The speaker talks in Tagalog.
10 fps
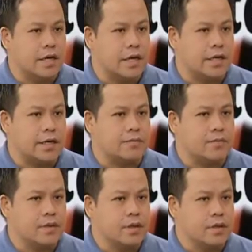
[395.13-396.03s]
Uh,
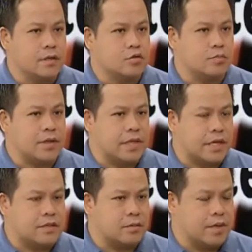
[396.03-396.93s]
so, pag
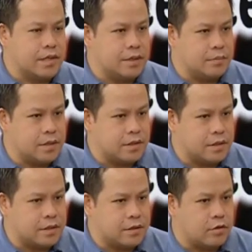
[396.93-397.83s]
nakitang may
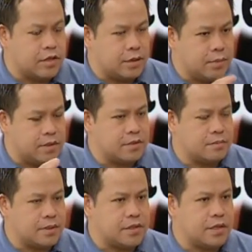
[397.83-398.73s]
diabetic o diabetes
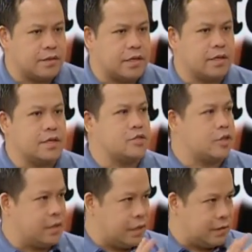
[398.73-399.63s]
ang pasyente,
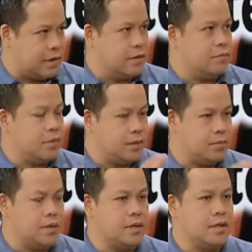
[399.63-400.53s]
i-check na natin. Mm-hmm.
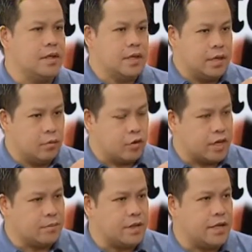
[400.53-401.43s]
BP,
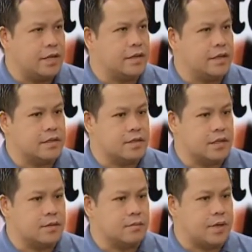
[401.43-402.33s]
i-work up na natin
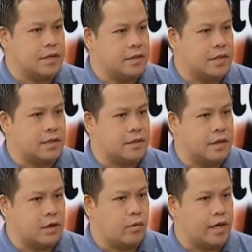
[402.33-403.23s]
kasi pag hindi natin
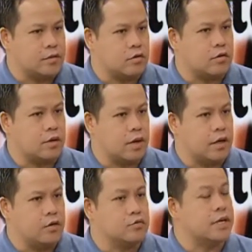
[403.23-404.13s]
nagawa ito,
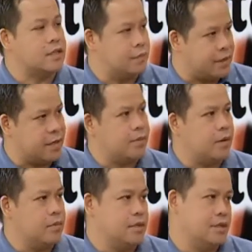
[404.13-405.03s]
yung side effect
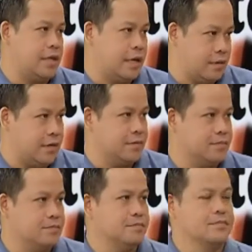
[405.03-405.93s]
napakabilis na darating. Yes,